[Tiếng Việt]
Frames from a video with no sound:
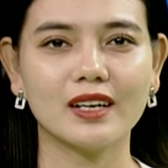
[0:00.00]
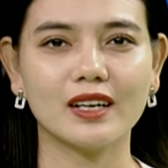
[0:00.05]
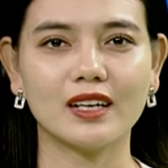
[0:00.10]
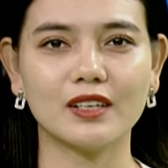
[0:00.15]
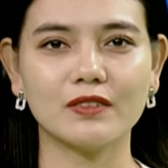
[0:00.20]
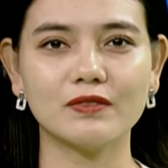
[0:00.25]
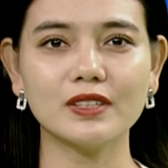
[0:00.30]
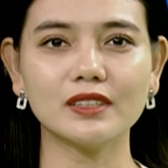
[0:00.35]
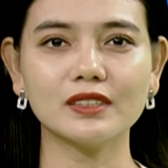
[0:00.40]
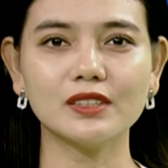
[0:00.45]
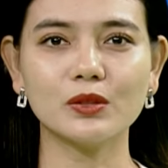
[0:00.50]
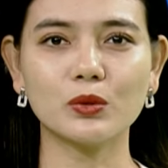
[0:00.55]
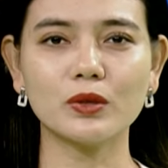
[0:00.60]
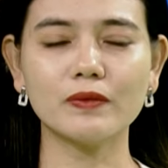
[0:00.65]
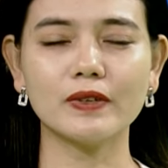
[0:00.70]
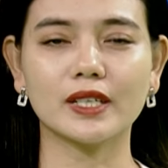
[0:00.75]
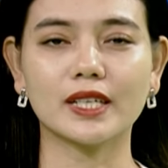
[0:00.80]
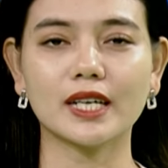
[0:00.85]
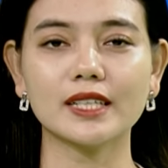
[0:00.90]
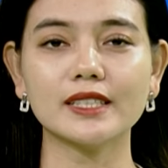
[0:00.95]
À, vâng thưa quý
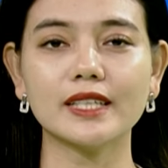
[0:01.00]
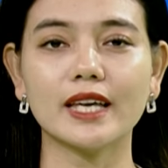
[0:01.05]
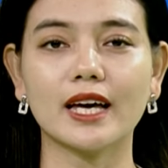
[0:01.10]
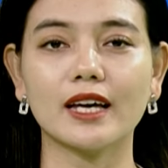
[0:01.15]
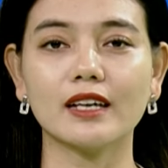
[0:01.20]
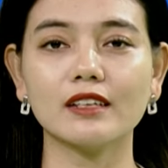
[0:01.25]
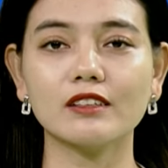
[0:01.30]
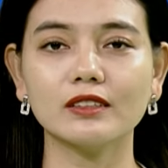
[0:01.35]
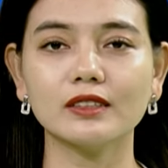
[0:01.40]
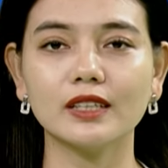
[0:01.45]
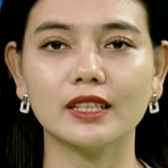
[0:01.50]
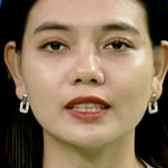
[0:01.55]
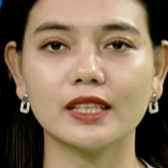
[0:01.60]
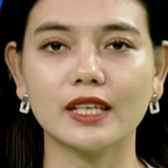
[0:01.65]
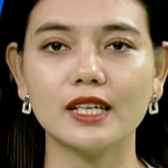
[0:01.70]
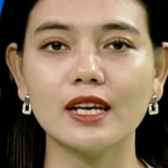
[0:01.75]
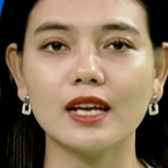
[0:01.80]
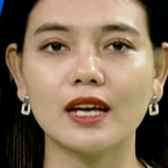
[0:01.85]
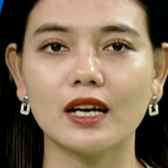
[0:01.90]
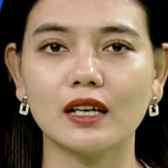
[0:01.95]
vị khán giả, có thể
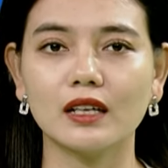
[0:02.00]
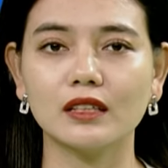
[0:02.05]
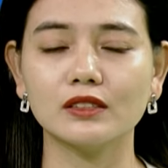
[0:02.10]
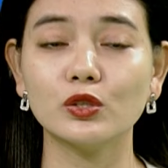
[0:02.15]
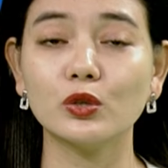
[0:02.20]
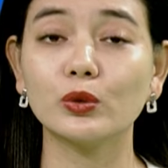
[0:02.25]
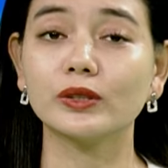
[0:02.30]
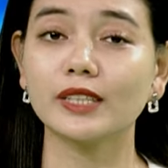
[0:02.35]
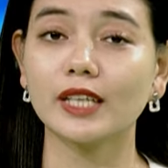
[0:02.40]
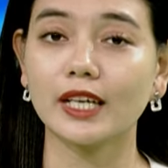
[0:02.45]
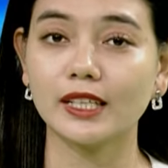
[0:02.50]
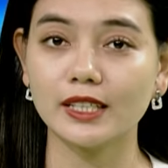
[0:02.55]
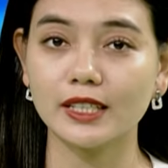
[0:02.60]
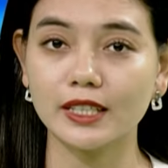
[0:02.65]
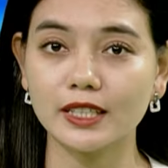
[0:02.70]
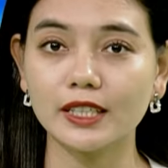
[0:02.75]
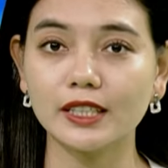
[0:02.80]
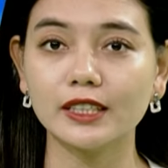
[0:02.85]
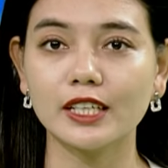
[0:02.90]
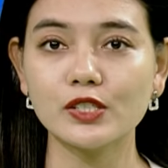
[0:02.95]
thấy là nội tại
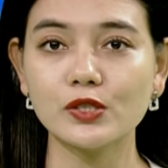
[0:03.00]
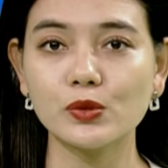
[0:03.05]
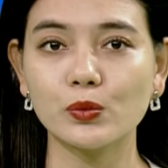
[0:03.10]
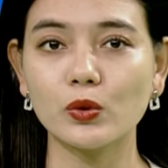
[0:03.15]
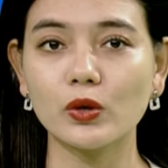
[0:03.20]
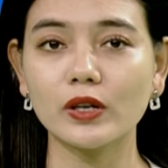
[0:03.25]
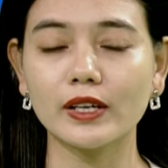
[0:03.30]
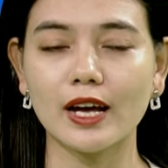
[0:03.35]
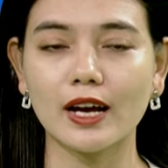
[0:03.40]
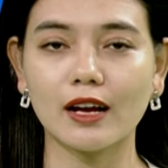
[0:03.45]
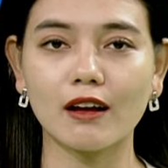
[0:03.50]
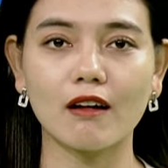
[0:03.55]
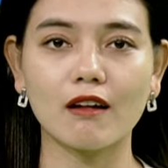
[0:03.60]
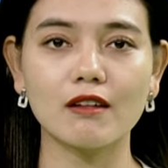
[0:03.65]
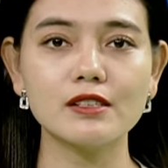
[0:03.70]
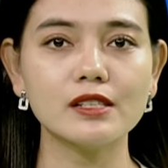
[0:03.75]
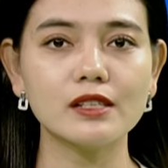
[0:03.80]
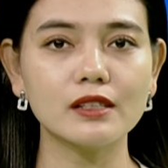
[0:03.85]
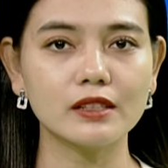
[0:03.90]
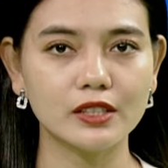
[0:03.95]
nền kinh tế Trung Quốc đang
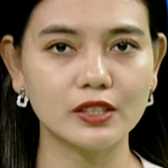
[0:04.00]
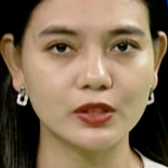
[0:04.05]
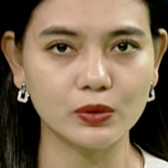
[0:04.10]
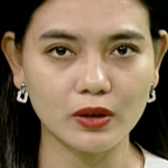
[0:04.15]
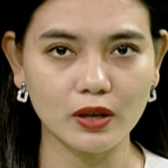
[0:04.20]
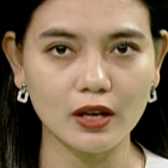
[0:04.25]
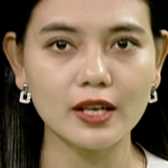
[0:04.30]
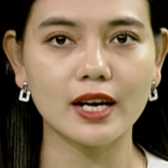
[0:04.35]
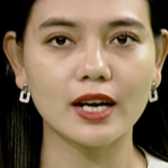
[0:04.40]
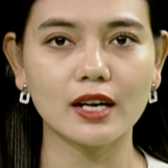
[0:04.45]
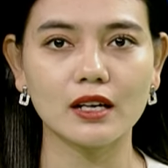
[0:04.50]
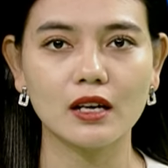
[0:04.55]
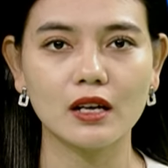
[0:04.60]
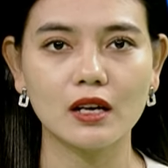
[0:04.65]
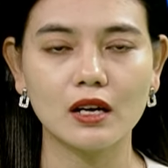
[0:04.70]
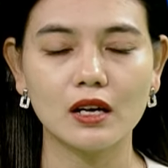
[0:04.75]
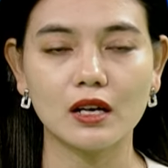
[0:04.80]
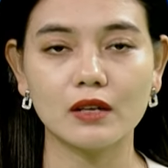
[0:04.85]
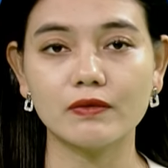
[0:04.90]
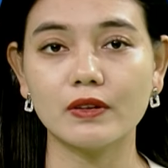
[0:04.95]
có rất nhiều khó khăn
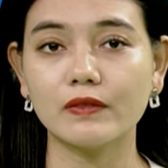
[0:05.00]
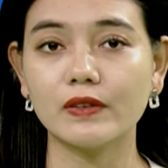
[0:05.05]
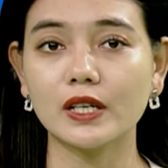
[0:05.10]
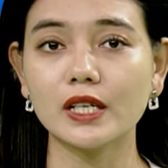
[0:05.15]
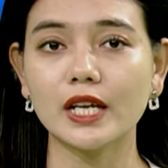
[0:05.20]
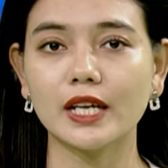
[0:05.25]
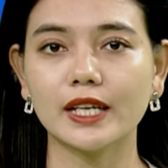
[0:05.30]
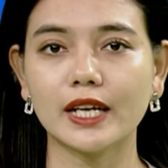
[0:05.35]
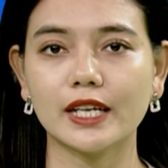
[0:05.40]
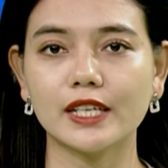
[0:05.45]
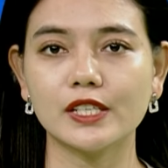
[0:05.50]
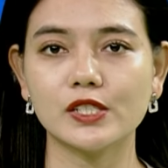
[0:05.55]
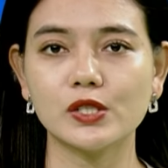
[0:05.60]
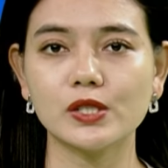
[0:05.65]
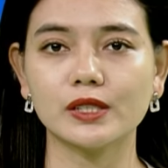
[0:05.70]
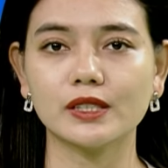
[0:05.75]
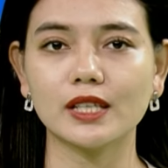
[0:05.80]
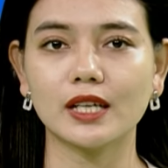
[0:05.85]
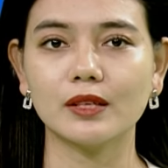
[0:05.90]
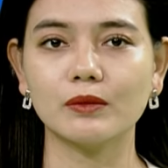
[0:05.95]
và vấn đề này đã
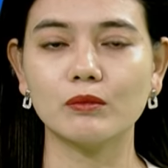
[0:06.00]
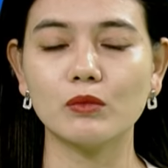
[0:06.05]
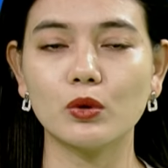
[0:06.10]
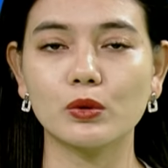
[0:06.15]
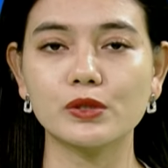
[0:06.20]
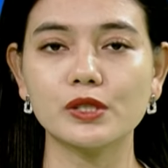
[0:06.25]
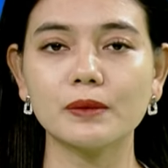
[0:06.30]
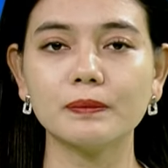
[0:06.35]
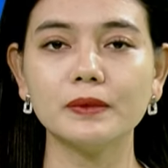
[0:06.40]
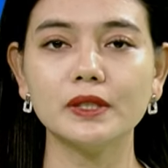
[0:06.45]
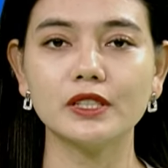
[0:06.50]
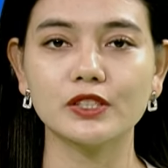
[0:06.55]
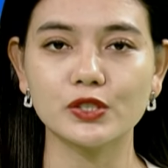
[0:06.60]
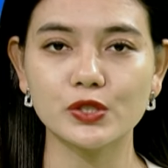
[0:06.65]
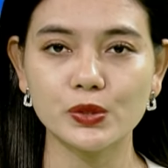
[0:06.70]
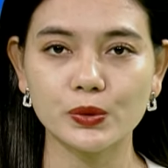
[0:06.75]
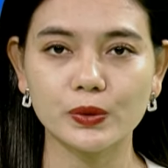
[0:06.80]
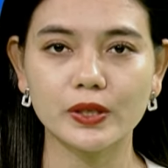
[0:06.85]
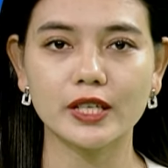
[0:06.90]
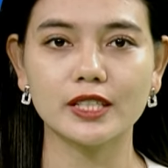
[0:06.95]
trở thành một trong những
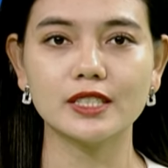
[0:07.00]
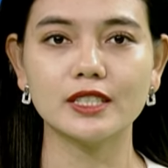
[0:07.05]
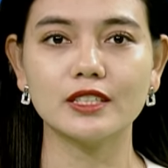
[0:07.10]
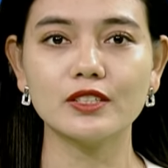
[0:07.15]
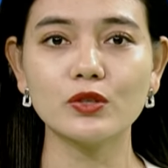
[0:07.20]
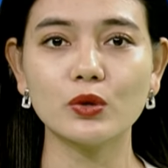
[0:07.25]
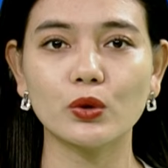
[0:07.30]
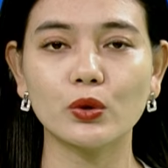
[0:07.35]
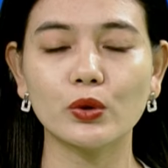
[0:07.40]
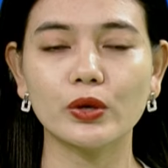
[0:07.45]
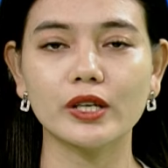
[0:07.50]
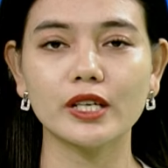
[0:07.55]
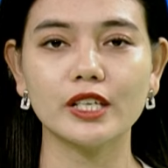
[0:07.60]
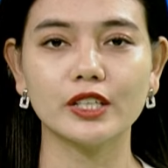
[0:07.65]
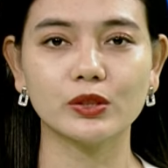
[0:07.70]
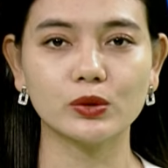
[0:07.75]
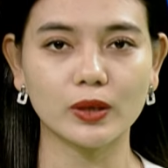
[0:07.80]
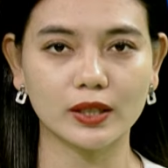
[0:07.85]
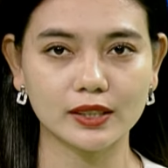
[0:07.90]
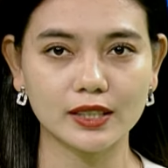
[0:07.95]
chủ đề chính của hội
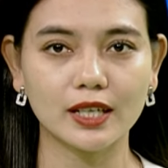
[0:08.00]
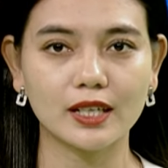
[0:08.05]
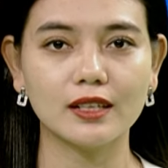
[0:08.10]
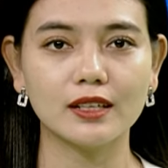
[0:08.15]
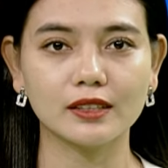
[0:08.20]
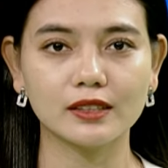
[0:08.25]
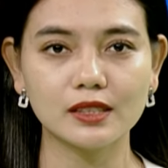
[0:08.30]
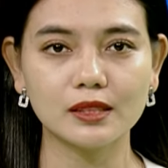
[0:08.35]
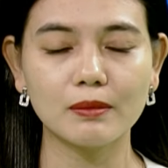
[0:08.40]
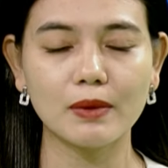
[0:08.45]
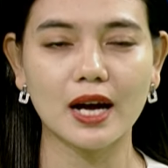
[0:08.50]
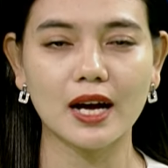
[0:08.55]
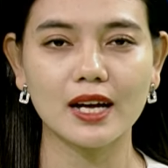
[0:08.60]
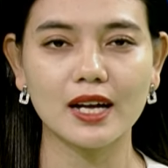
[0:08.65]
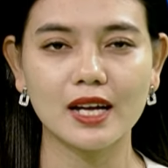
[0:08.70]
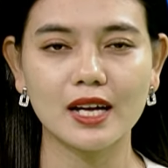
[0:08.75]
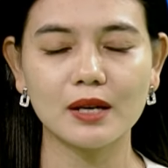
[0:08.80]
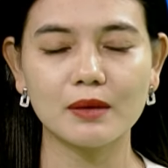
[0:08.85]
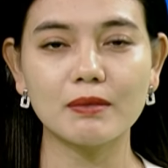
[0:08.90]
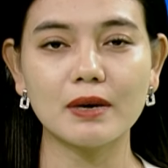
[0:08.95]
nghị toàn thể lần thứ ba
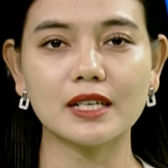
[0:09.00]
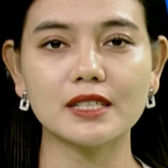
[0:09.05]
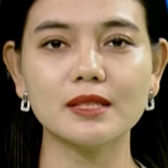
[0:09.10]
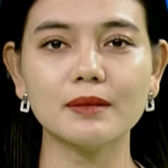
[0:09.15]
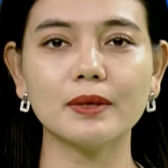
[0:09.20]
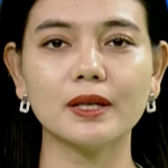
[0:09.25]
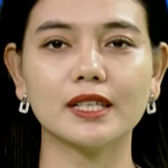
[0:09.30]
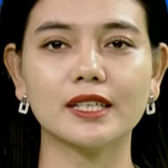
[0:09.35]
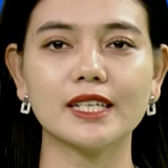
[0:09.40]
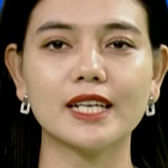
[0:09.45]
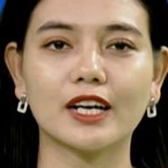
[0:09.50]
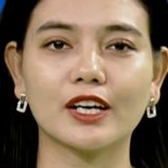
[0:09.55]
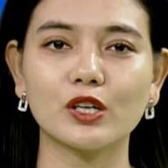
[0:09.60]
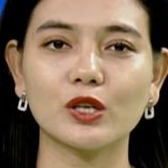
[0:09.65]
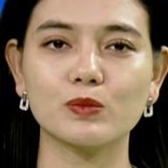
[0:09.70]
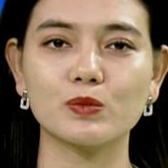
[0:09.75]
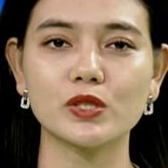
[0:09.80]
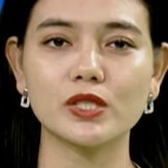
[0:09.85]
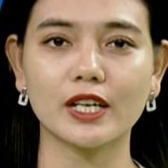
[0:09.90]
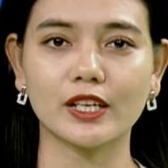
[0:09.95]
Ban chấp hành Đảng
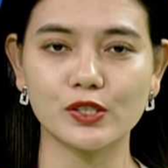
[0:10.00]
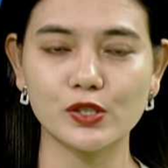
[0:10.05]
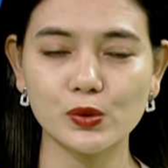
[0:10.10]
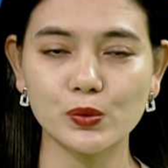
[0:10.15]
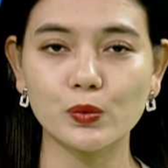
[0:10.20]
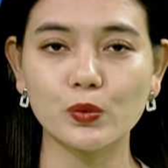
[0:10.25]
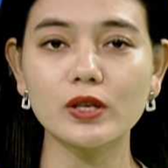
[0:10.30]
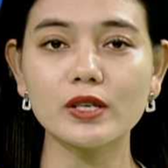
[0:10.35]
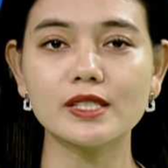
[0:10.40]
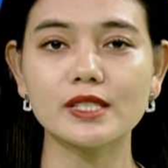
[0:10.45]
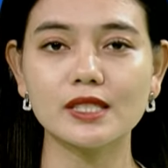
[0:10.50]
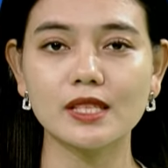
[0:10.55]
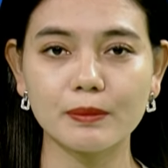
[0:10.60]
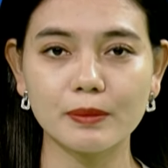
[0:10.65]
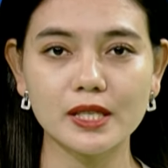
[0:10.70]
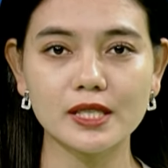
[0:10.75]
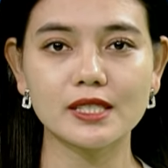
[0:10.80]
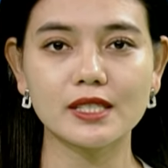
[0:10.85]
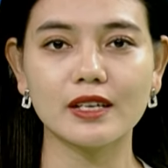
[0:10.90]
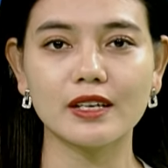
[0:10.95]
Cộng sản Trung Quốc
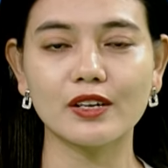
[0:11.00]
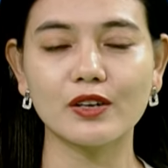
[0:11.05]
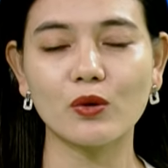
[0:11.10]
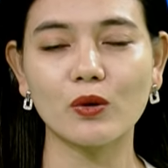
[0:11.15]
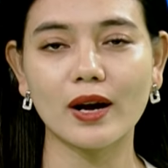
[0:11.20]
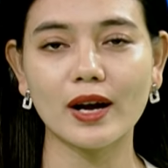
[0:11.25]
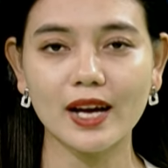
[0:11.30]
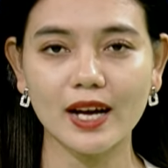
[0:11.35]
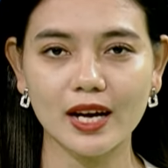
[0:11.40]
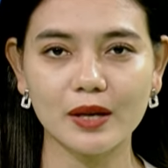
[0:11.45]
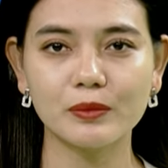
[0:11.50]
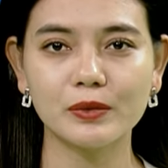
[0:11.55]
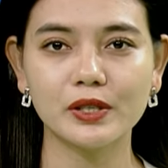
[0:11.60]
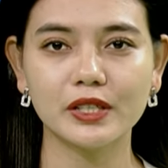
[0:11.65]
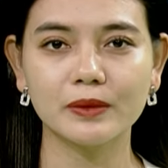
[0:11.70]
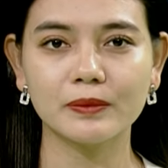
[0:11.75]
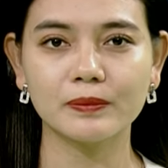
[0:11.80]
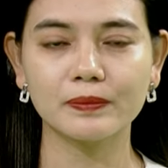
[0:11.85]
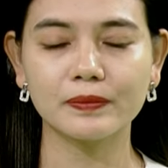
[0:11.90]
CPC khóa 20.